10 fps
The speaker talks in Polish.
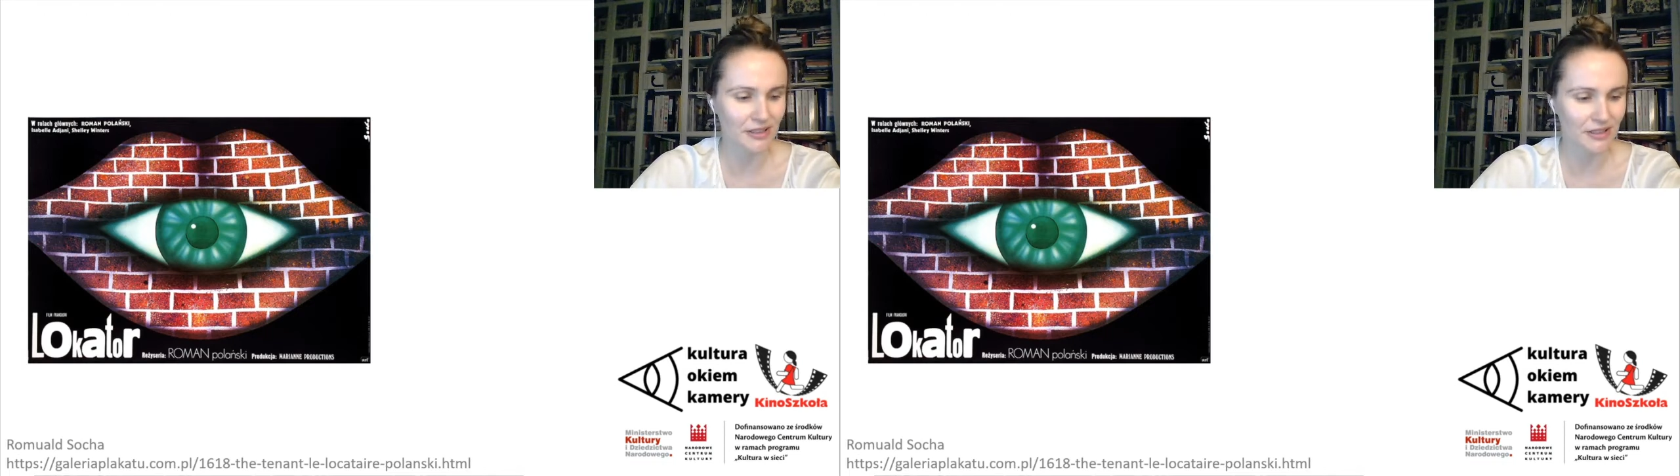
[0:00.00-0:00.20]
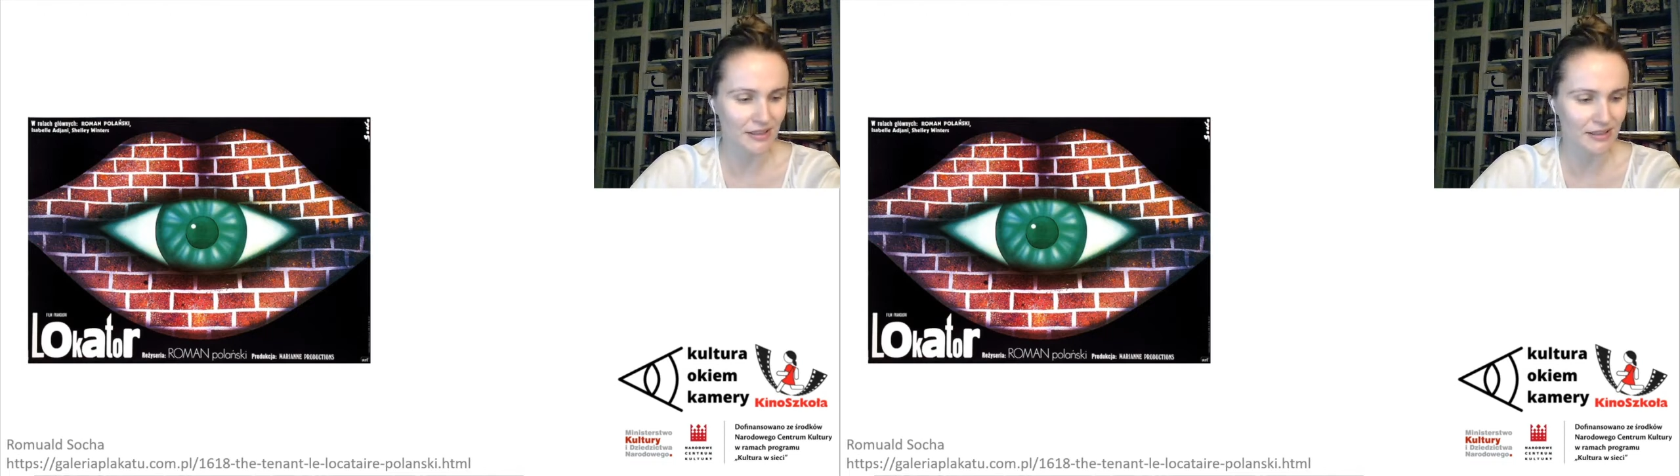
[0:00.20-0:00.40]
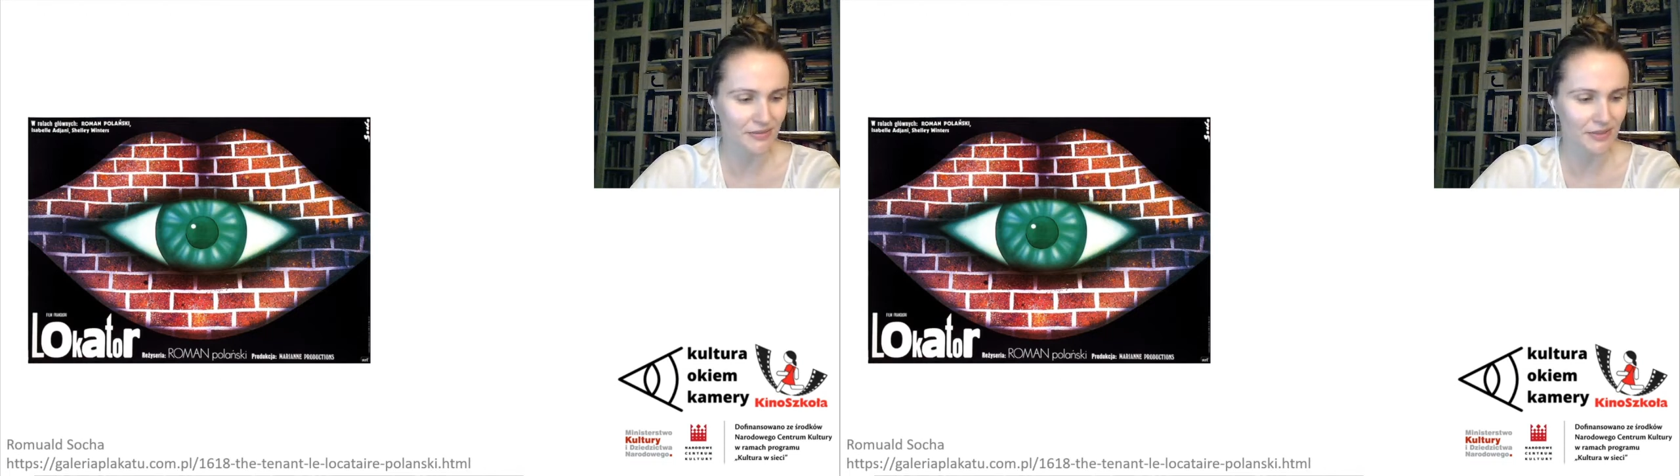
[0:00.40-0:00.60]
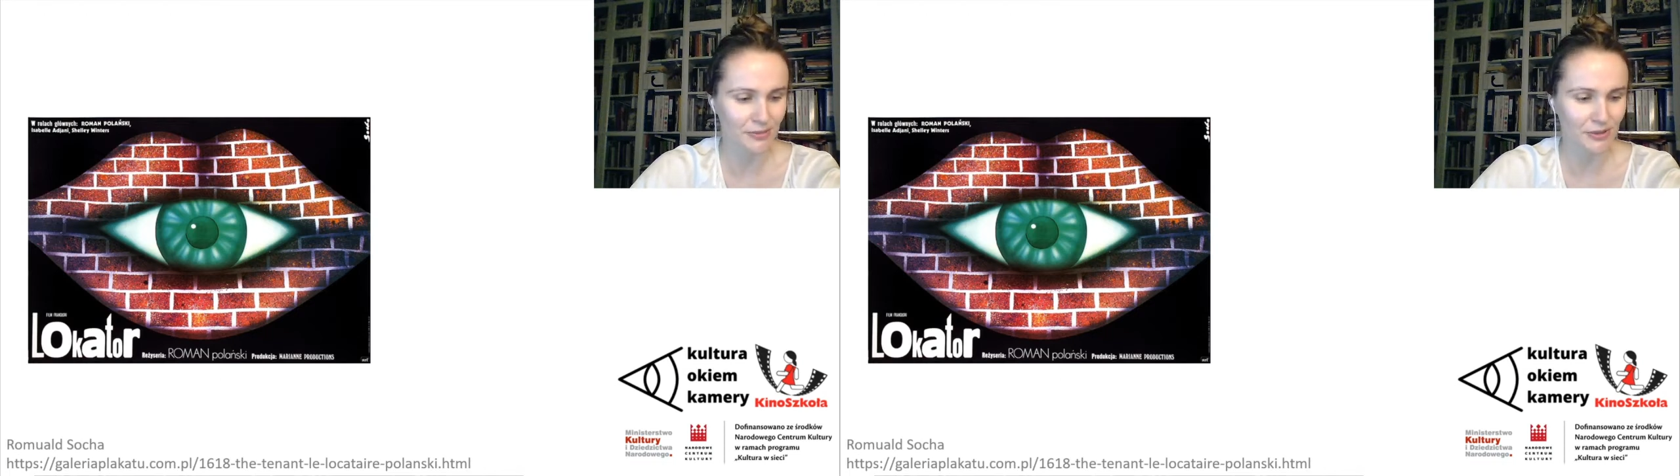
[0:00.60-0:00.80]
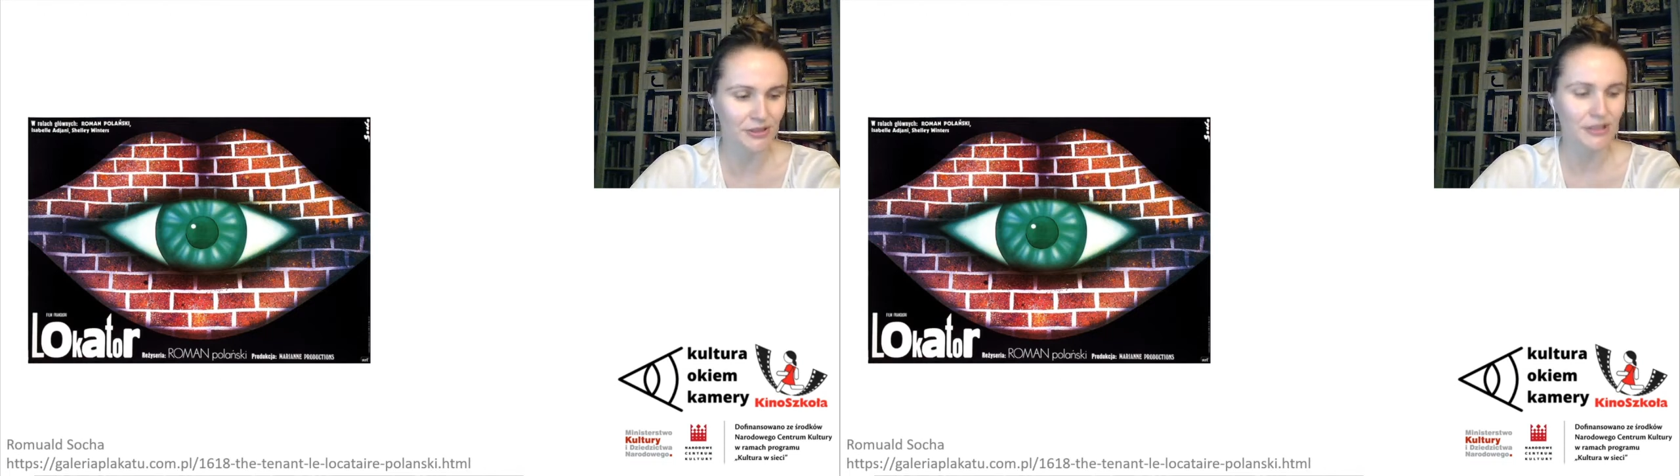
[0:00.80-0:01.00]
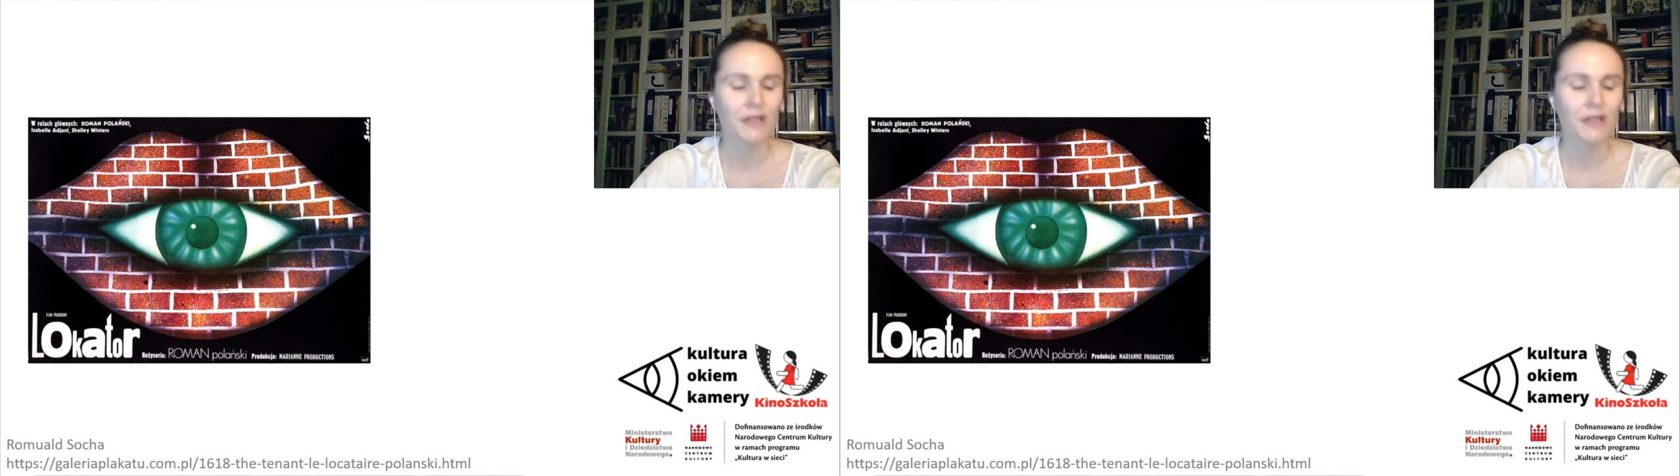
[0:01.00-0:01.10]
nie, nazywamy,